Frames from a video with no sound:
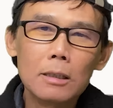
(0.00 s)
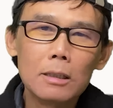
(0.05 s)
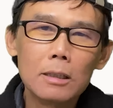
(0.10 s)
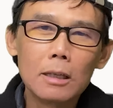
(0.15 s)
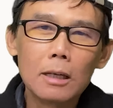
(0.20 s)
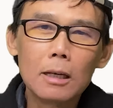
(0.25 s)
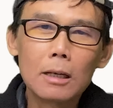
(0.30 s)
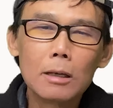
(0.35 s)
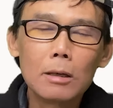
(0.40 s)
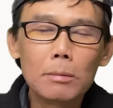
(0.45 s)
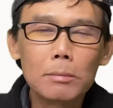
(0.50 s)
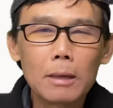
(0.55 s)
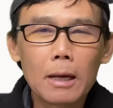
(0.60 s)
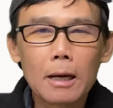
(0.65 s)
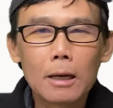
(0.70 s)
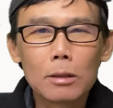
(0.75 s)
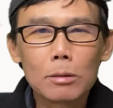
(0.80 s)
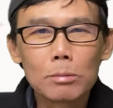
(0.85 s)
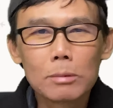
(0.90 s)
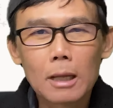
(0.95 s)
Đó, hôm
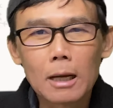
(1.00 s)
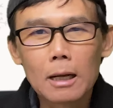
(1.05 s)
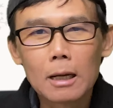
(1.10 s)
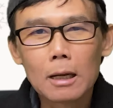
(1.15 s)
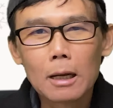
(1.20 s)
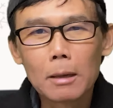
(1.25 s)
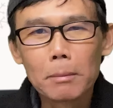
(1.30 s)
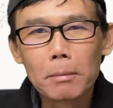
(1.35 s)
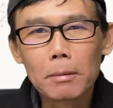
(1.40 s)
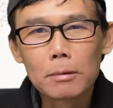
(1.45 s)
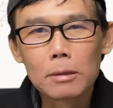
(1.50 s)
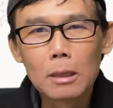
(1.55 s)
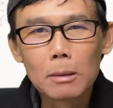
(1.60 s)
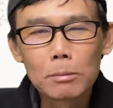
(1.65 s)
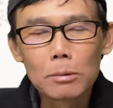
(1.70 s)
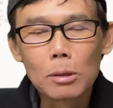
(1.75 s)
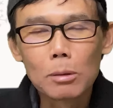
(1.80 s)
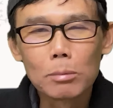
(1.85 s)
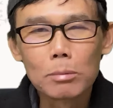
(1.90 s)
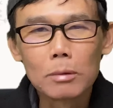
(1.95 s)
nay chúng ta lại tiếp
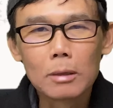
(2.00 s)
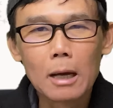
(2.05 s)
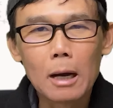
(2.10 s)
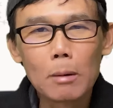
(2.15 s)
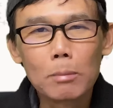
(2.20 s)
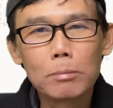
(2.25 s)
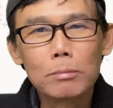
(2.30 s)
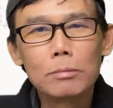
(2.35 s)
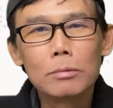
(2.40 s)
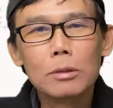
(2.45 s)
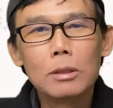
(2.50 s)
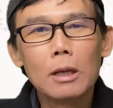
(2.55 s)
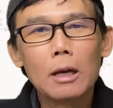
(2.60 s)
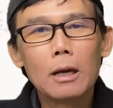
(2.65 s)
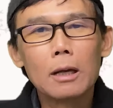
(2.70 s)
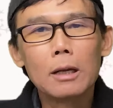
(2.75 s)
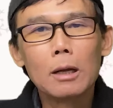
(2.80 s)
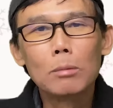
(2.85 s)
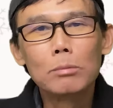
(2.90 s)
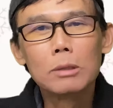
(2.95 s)
tục học
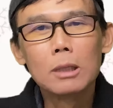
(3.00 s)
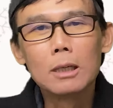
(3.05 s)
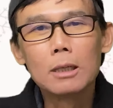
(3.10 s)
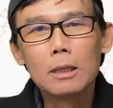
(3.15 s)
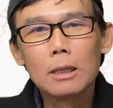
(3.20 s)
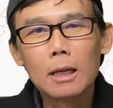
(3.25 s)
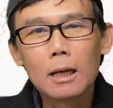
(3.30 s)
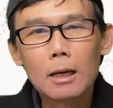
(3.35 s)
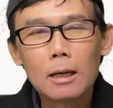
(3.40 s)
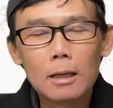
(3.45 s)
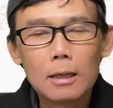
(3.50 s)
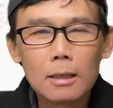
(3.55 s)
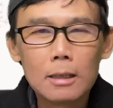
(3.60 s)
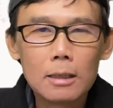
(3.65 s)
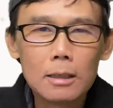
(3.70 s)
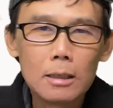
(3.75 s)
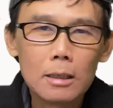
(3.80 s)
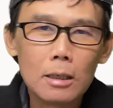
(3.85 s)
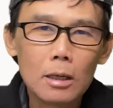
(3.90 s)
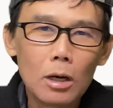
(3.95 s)
về động từ nha.
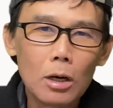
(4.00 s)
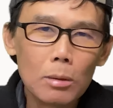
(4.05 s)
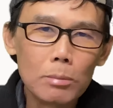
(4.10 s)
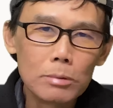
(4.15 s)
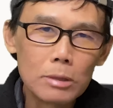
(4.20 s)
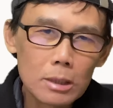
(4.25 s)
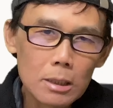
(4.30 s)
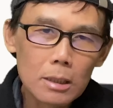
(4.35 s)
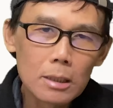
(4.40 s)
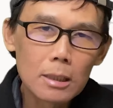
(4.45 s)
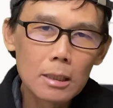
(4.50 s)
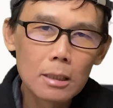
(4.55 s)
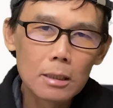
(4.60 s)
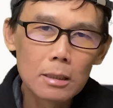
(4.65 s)
Hôm trước